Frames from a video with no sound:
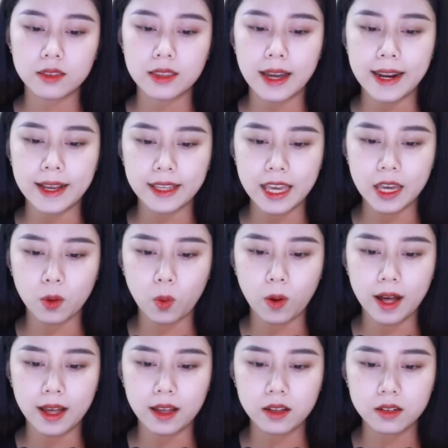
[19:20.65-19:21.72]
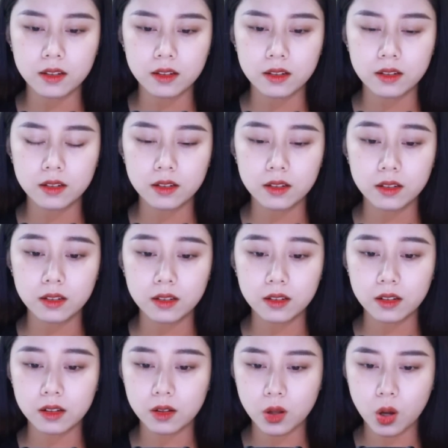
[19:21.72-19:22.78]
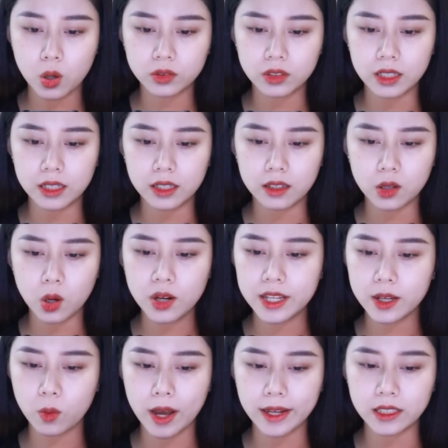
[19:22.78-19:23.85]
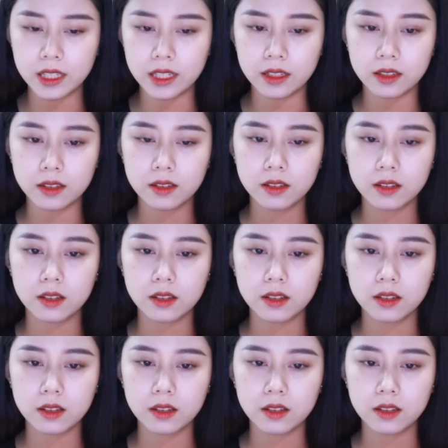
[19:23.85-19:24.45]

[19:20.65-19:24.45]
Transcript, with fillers: Ta đã nghe qua. Con thì có liên quan gì?